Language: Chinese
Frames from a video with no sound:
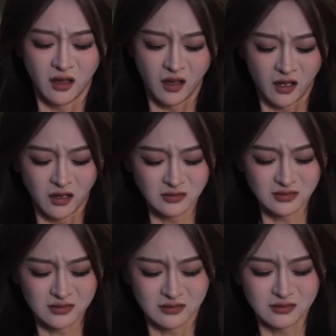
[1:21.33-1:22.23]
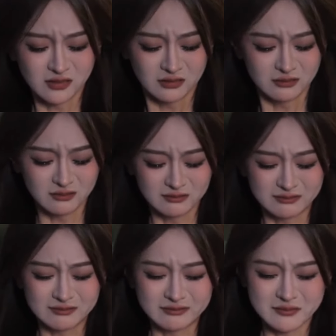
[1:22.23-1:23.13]
我什么时候是负的？
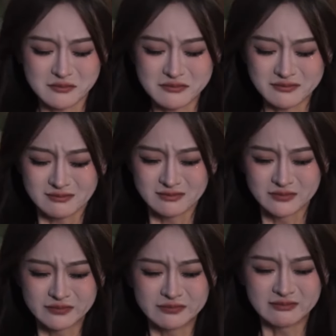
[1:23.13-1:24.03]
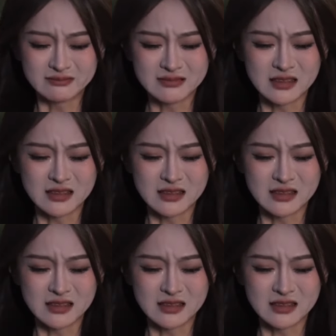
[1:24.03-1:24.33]
床上的话你也当真？